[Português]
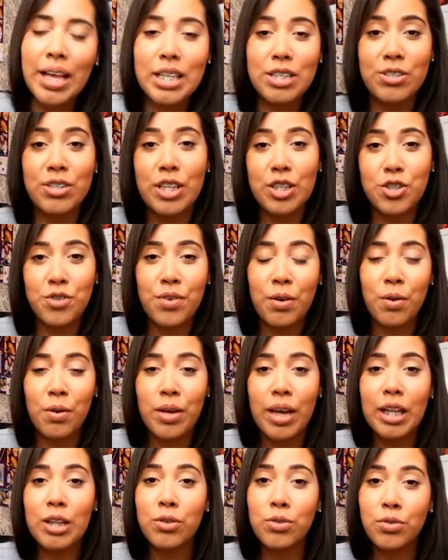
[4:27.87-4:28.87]
Se você tiver
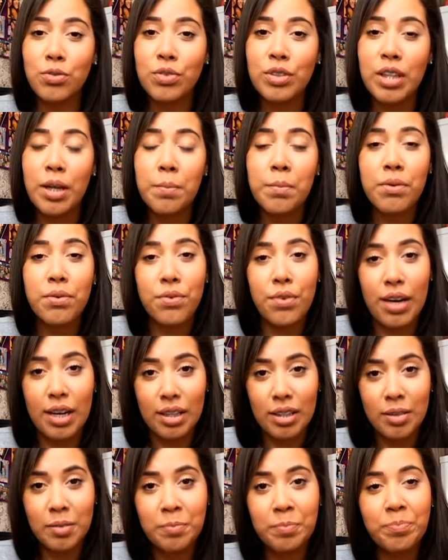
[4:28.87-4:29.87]
qualquer dúvida, me
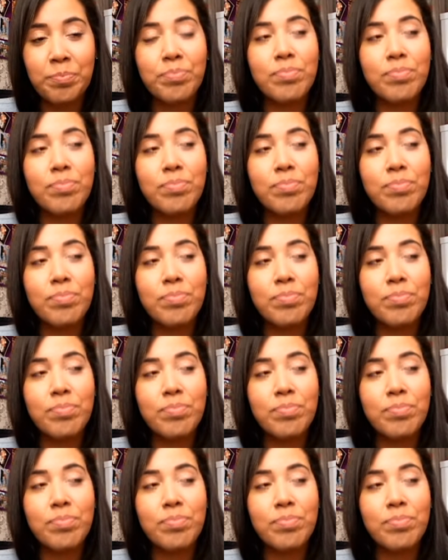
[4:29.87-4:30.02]
fala